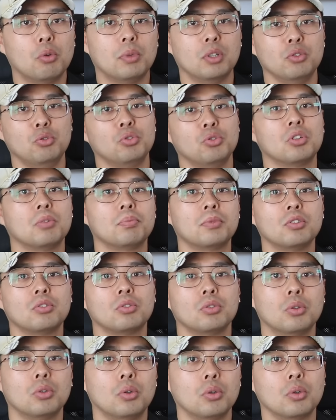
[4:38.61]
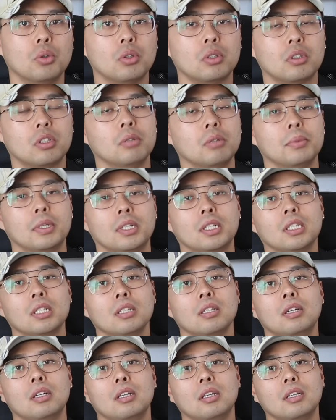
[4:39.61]
뭐 유럽도 들어오고
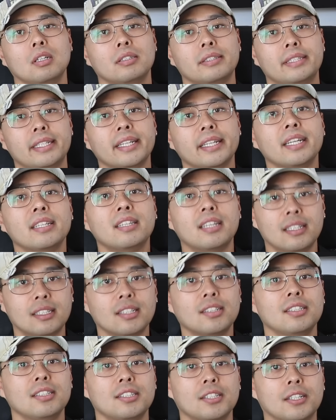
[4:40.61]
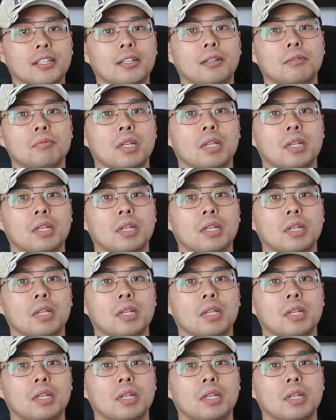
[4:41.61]
그러면은 세계 대전이죠.